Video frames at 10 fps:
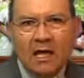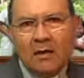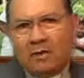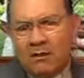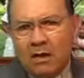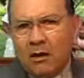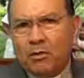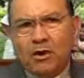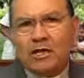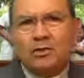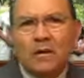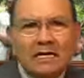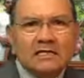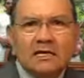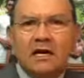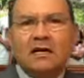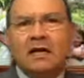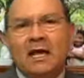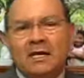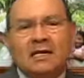Primero porque suelen ser
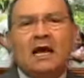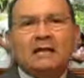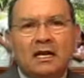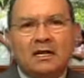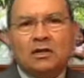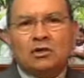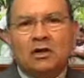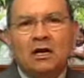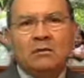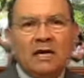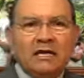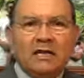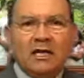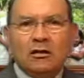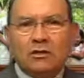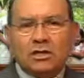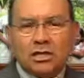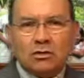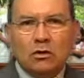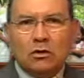ya tradicionalmente en
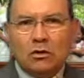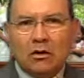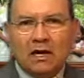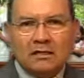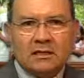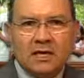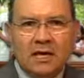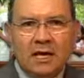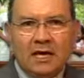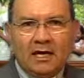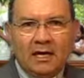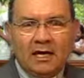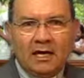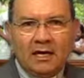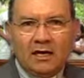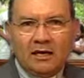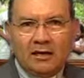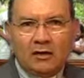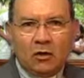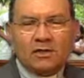nuestras culturas
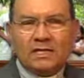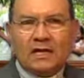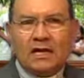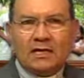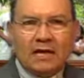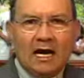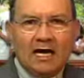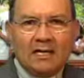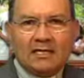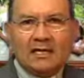eh, occidentales,